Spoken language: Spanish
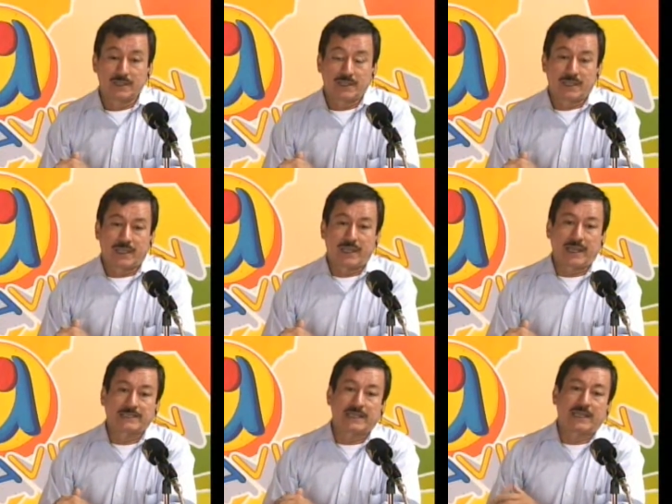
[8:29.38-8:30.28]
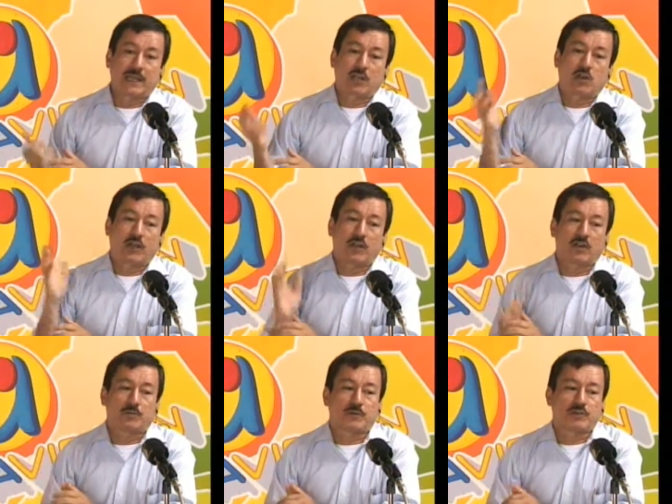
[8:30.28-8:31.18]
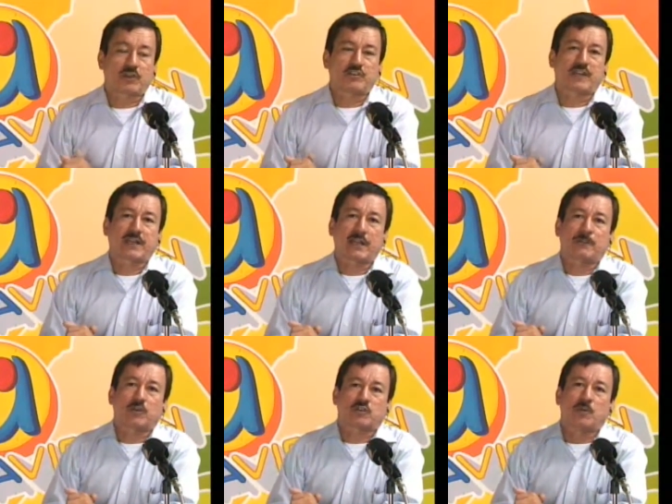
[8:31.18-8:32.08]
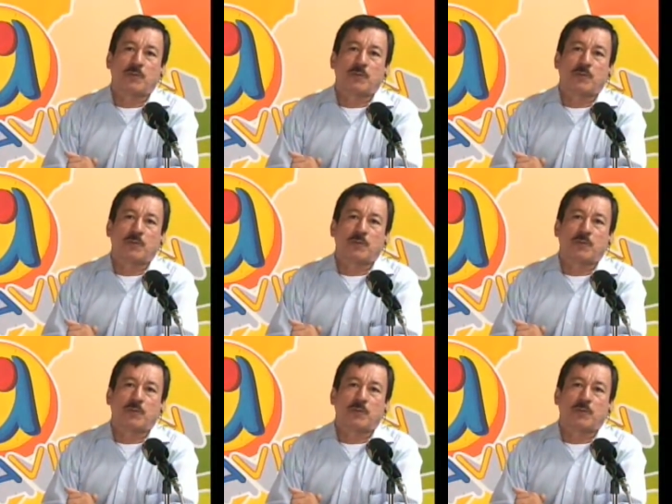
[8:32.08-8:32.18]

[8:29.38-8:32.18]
Que a la salida del colegio los profesores no cierran el portón,